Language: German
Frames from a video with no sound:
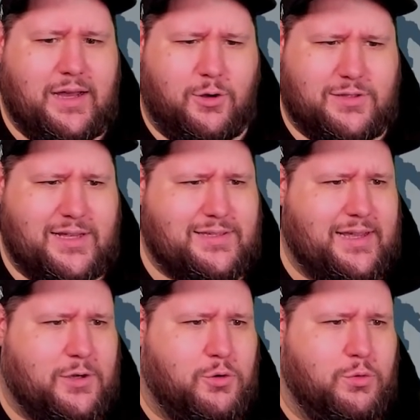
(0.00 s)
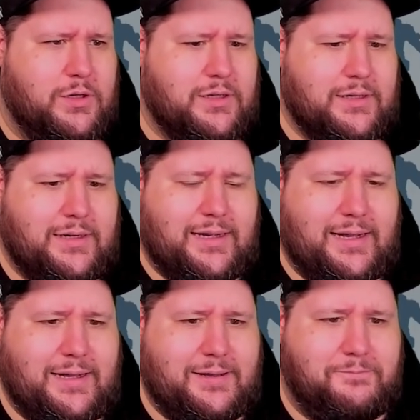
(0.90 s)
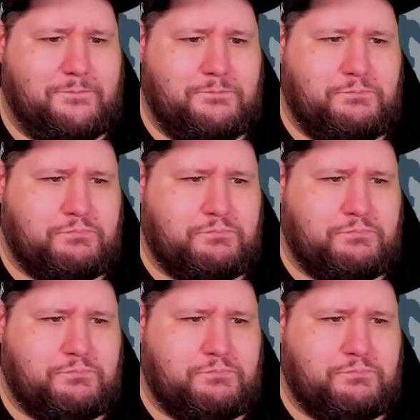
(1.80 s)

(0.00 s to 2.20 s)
Auch das sehr cool. Ähm,